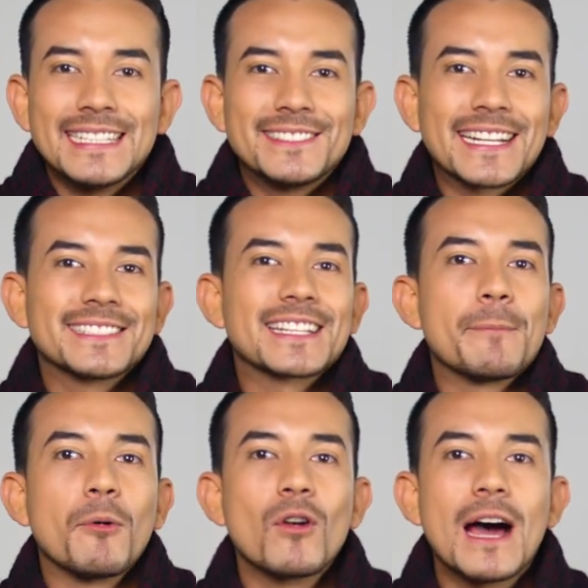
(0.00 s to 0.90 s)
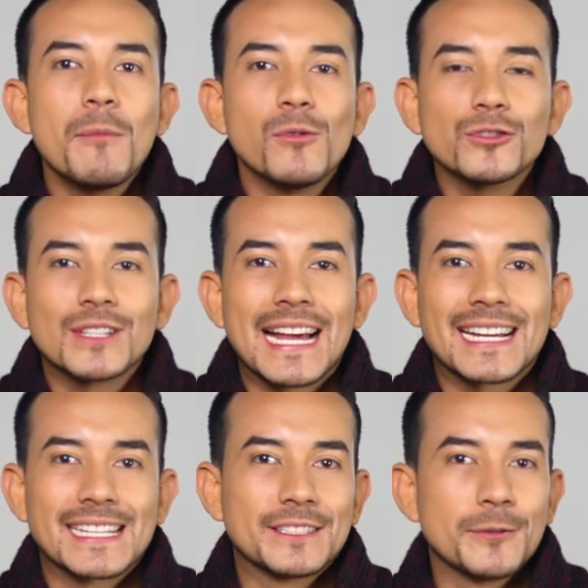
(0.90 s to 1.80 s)
Si extrapolamos la
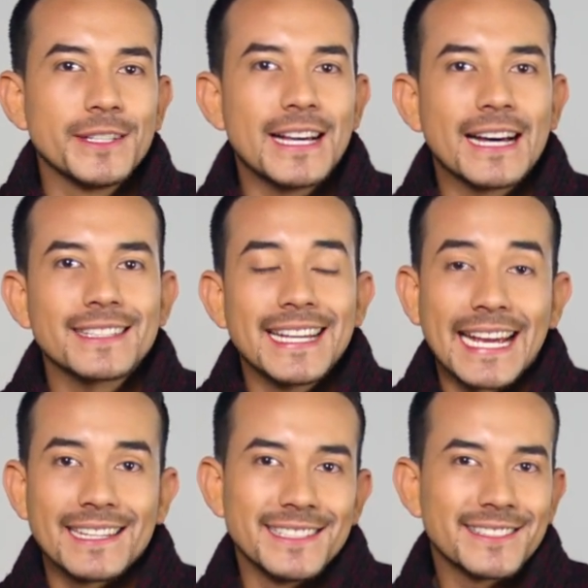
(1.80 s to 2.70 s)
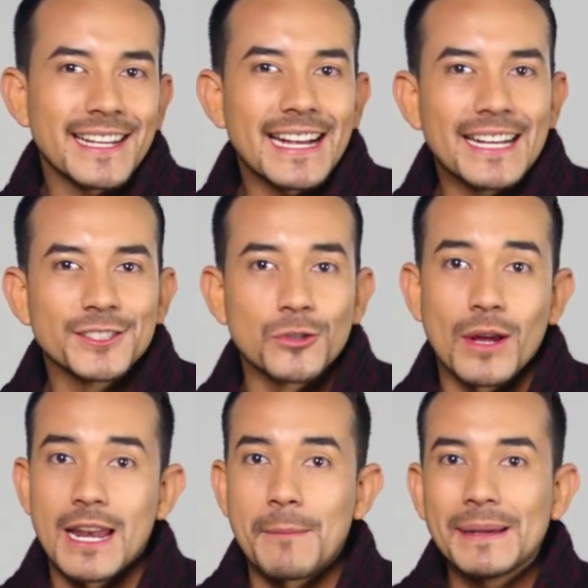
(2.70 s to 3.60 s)
creatividad, en este caso
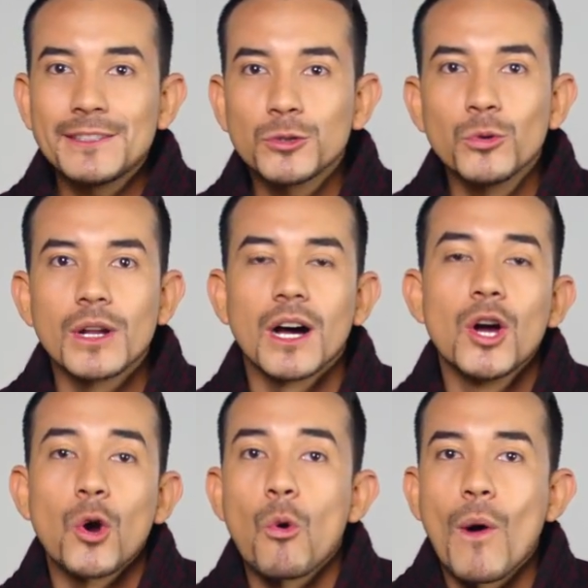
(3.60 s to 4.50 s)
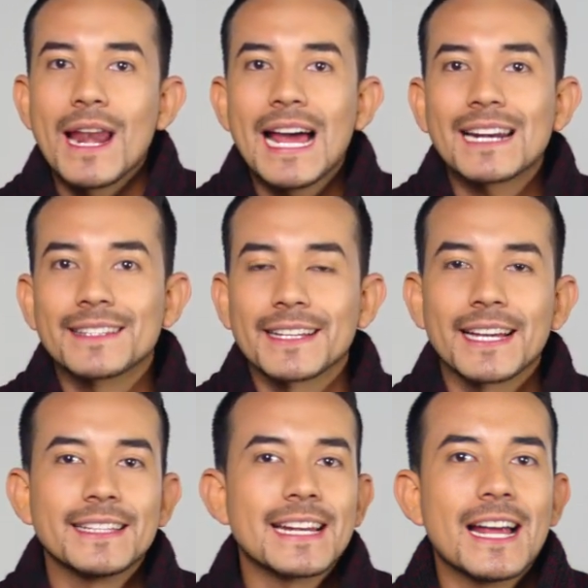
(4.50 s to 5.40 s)
a la pintura o al arte en
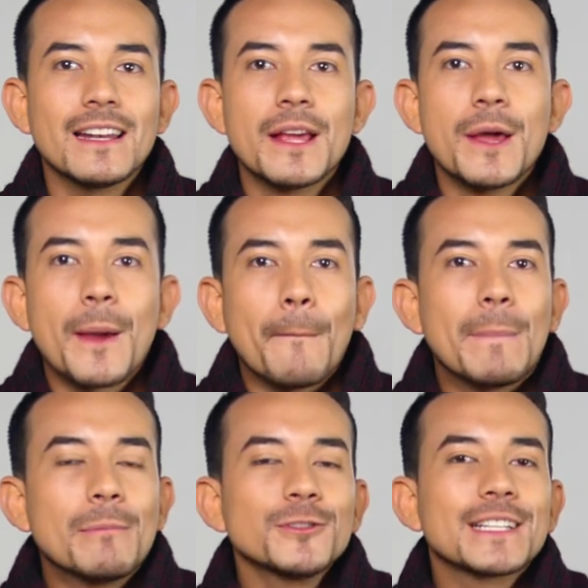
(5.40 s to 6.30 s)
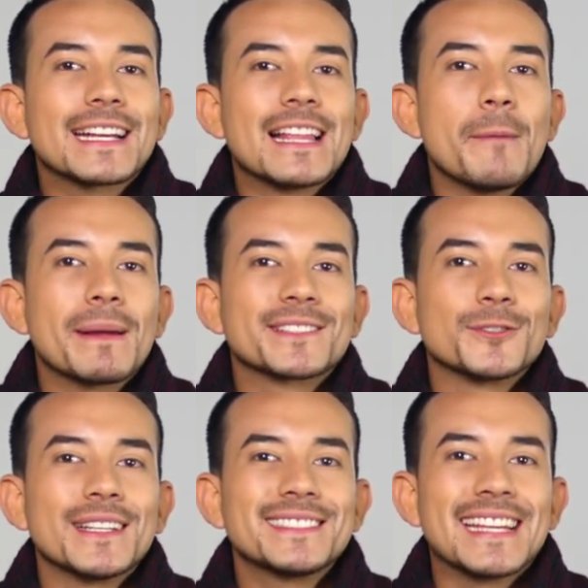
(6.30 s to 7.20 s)
general, vemos que cada
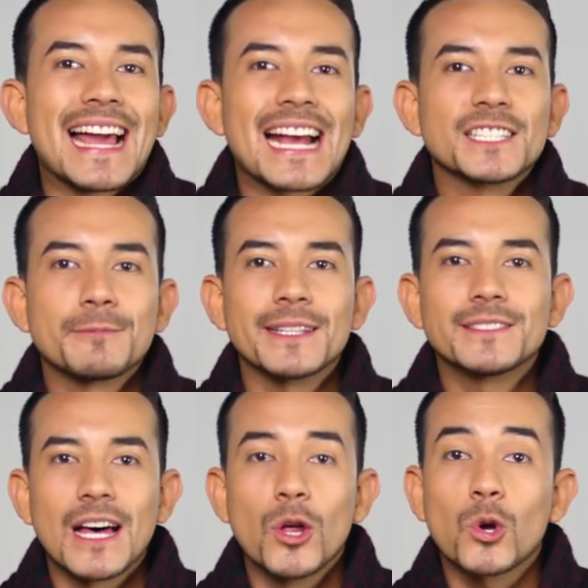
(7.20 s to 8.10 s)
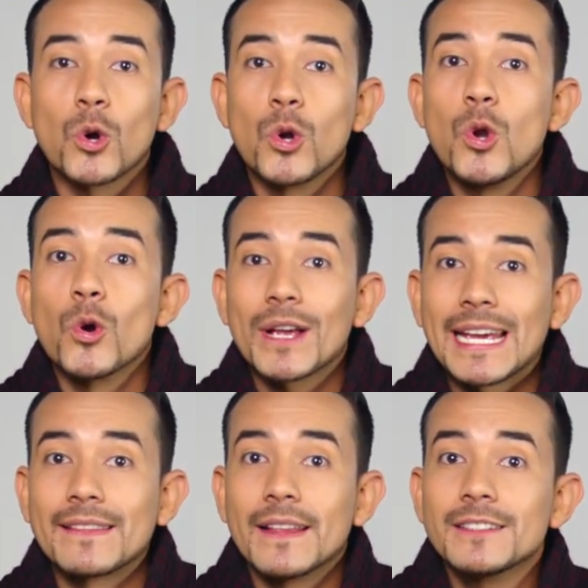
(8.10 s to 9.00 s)
persona se ha expresado con lo
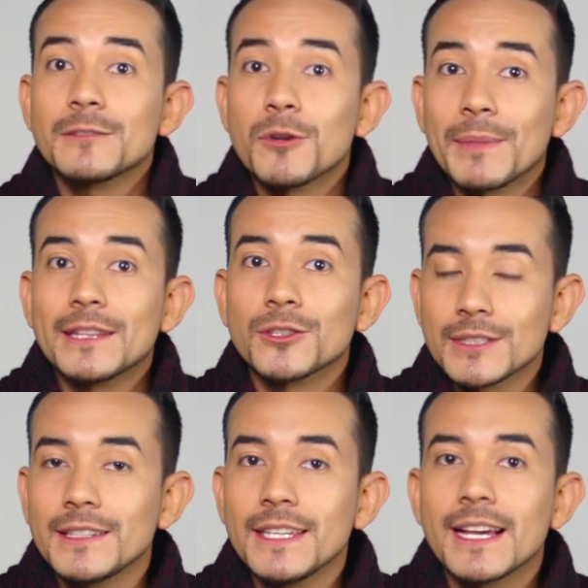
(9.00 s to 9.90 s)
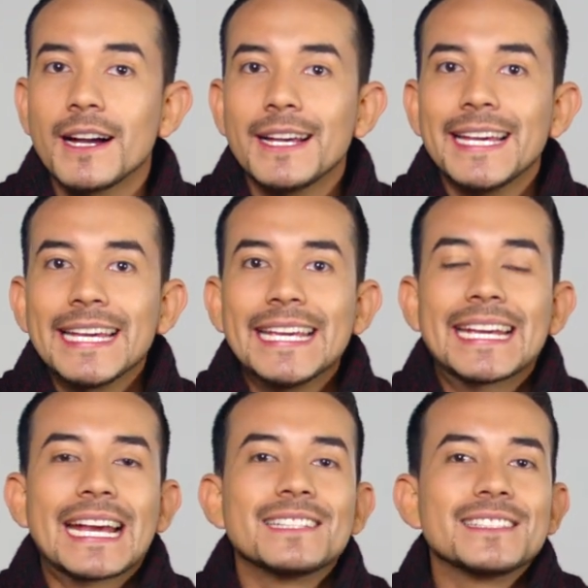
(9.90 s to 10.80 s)
que en ese momento tenía
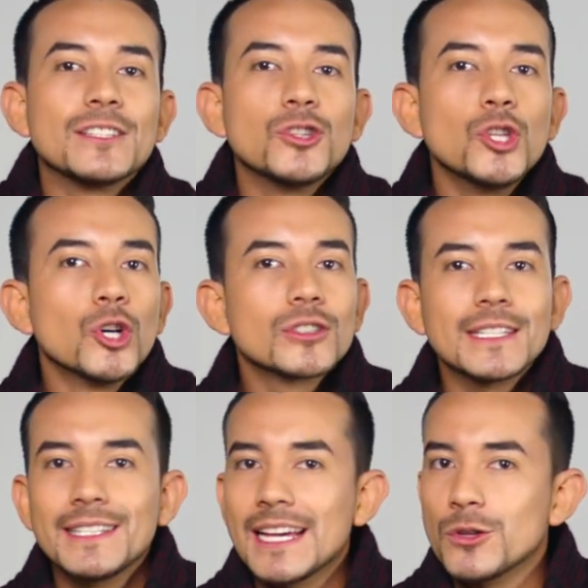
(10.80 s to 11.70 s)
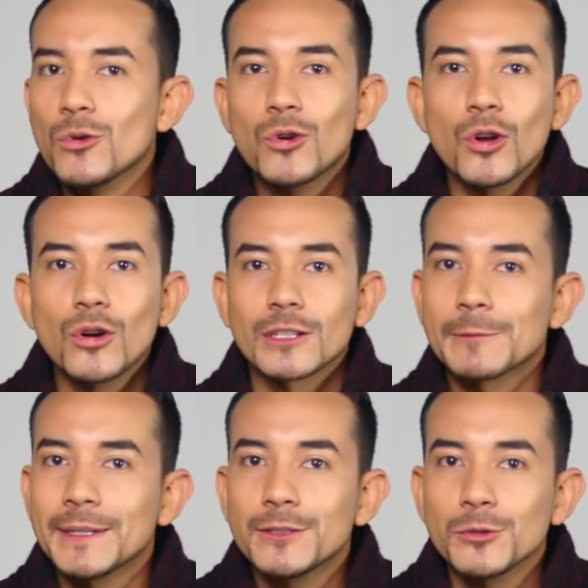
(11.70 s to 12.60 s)
y que si no tenían un color
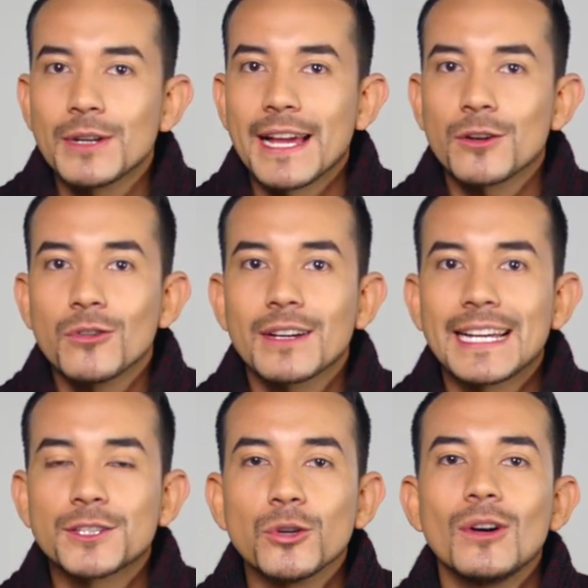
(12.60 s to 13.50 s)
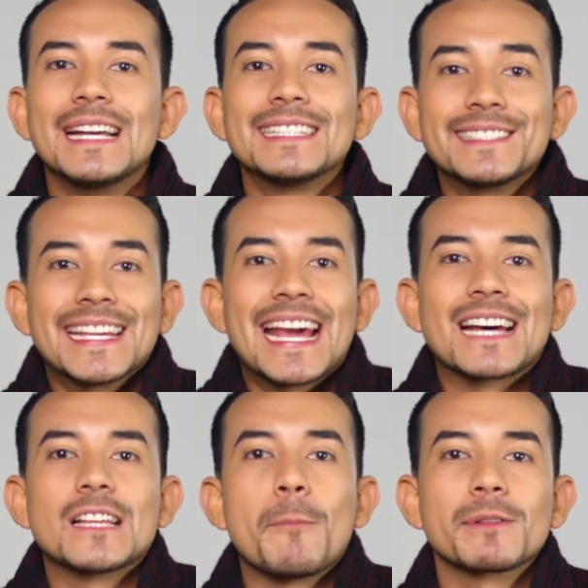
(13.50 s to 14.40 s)
de pintura en concreto, se
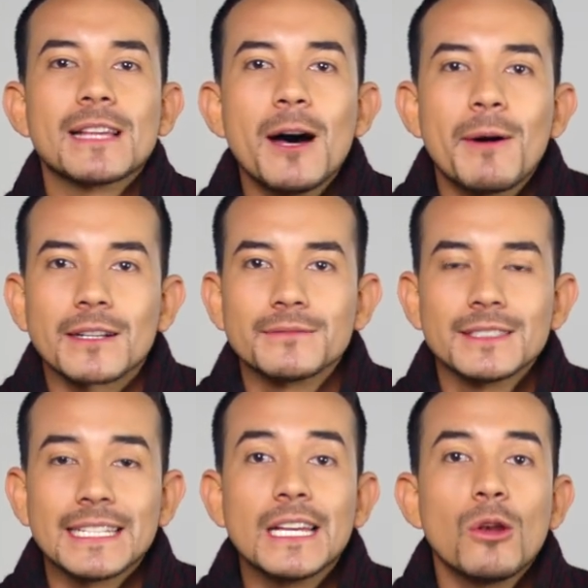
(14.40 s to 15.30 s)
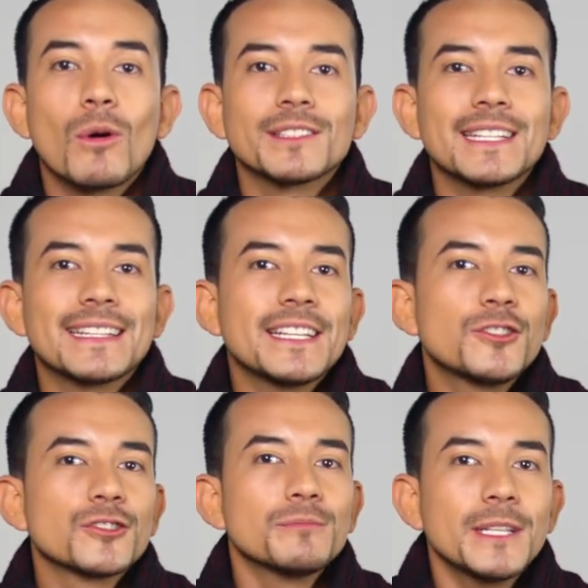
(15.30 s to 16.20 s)
adaptaban y lo hacían
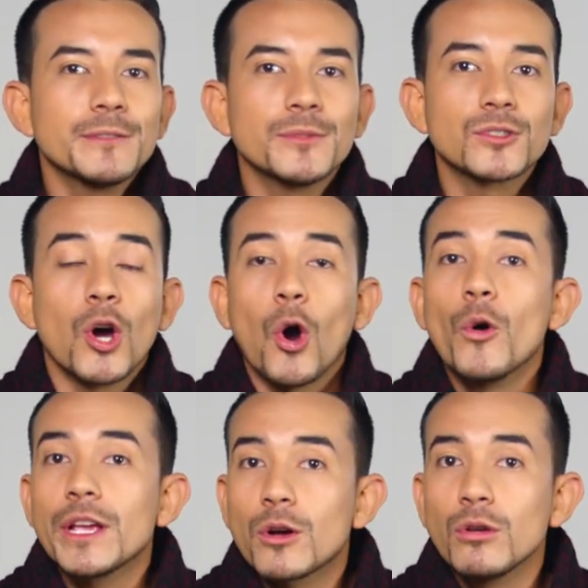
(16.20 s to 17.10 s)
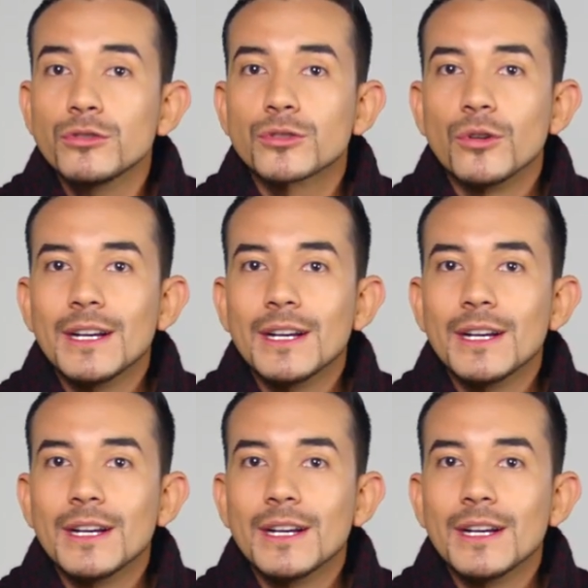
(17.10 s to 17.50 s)
ellos mismos o incluso